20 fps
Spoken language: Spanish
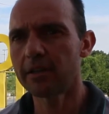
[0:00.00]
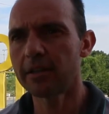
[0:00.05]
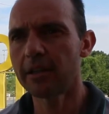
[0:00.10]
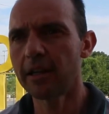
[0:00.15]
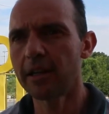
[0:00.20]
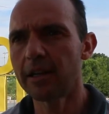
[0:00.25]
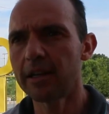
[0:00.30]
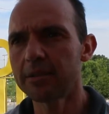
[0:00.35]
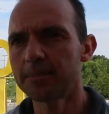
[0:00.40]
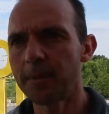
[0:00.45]

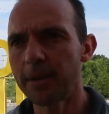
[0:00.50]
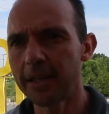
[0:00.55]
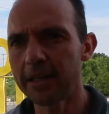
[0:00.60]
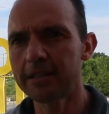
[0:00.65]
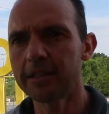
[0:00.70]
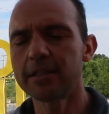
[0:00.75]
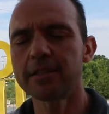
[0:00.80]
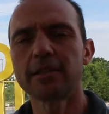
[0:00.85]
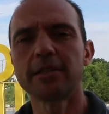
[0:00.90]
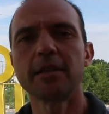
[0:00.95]
tiene
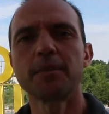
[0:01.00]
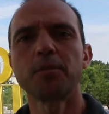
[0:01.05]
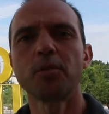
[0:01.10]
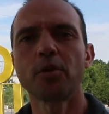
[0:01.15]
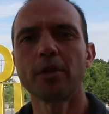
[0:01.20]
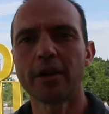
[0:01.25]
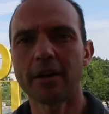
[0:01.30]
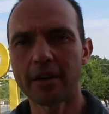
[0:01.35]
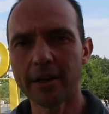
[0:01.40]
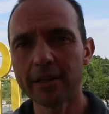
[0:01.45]
experiencia en este
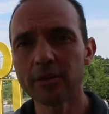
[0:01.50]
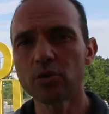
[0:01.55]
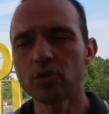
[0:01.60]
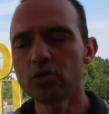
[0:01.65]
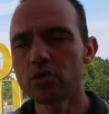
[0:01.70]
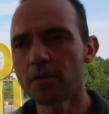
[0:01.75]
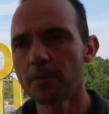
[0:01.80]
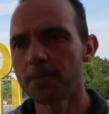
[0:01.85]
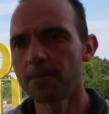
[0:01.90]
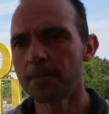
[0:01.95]
tipo de
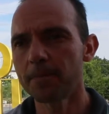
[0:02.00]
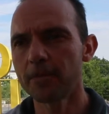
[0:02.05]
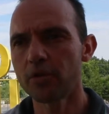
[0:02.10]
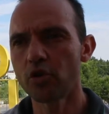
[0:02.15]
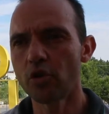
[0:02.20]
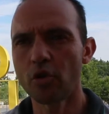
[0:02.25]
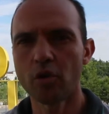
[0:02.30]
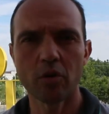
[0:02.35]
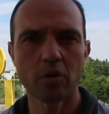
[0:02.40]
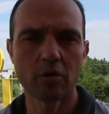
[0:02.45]
retos,
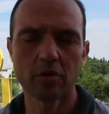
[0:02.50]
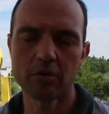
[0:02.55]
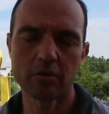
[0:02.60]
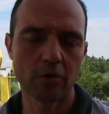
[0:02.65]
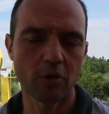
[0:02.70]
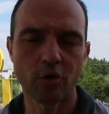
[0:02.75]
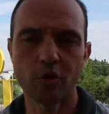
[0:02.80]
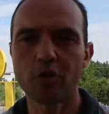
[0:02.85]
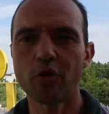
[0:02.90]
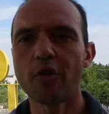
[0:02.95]
yo
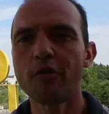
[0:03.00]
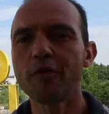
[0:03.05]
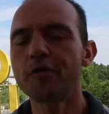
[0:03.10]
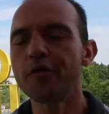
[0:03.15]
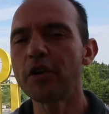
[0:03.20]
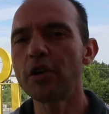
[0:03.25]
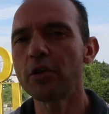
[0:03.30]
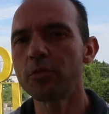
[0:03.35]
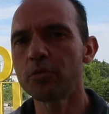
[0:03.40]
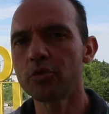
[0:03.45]

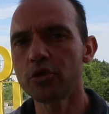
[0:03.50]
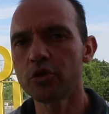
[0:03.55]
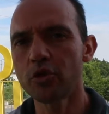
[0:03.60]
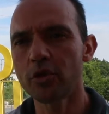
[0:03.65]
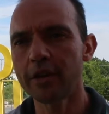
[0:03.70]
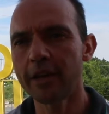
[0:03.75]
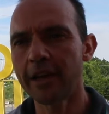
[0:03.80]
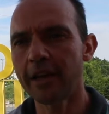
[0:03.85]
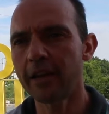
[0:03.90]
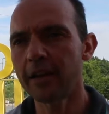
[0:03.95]
confío
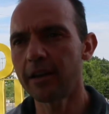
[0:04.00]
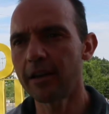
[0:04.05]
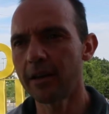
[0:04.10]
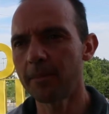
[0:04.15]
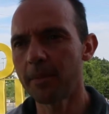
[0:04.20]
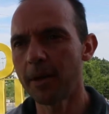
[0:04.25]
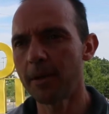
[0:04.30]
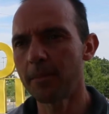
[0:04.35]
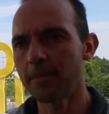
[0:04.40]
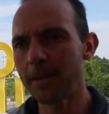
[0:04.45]
mucho en él y
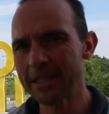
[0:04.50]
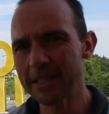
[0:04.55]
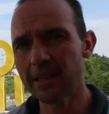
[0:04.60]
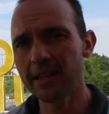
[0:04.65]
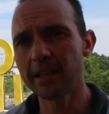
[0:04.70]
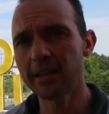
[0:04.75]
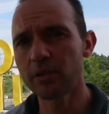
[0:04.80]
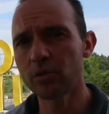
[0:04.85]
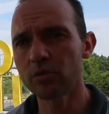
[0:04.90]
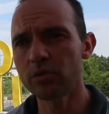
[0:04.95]
me pasa
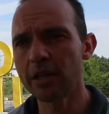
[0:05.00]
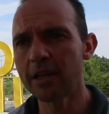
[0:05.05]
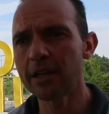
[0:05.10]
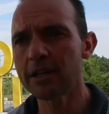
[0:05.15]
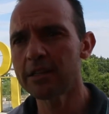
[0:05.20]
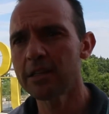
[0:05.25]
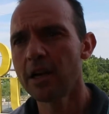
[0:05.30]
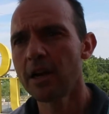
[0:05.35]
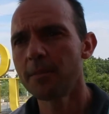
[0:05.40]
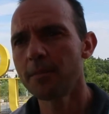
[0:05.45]
las
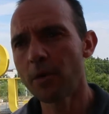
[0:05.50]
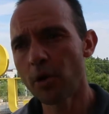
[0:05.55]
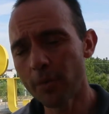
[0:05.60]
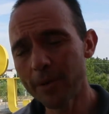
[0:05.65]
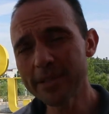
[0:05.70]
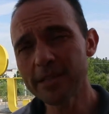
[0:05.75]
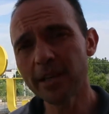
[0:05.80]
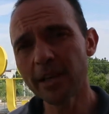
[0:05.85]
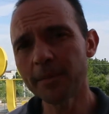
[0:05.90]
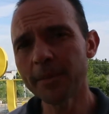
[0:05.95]
rutinas, pero
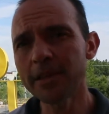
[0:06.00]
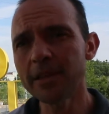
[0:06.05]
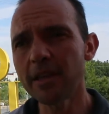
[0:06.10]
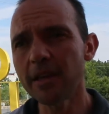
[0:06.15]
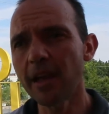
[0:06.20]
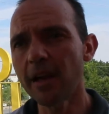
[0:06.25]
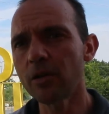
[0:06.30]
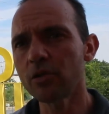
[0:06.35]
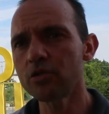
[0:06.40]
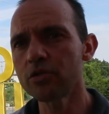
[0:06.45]

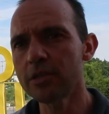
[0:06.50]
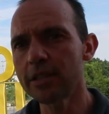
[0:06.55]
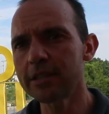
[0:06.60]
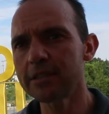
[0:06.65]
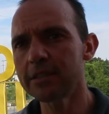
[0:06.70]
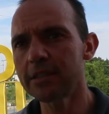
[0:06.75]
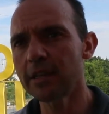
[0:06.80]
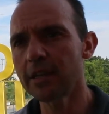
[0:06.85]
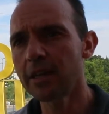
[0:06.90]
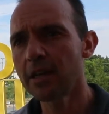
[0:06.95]
básicamente qué
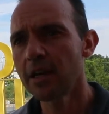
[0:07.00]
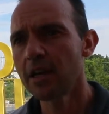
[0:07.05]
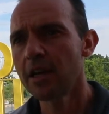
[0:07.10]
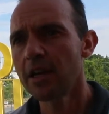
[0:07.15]
consiste,